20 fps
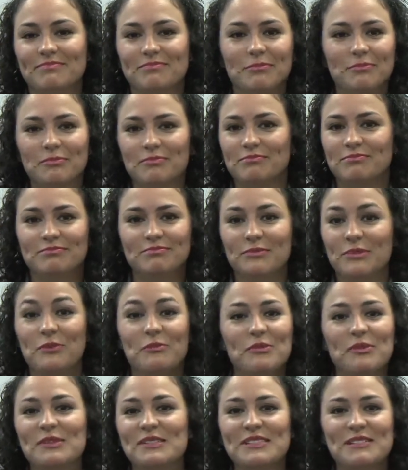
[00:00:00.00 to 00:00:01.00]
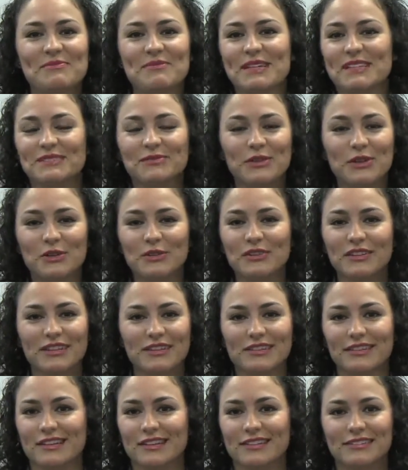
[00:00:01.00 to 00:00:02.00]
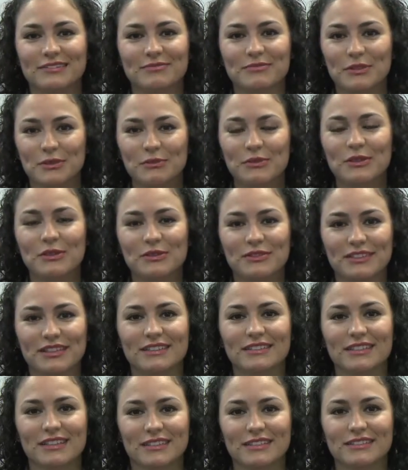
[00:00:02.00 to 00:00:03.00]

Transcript: Mm, no puedo decir más, muy contenta, muy, muy contenta.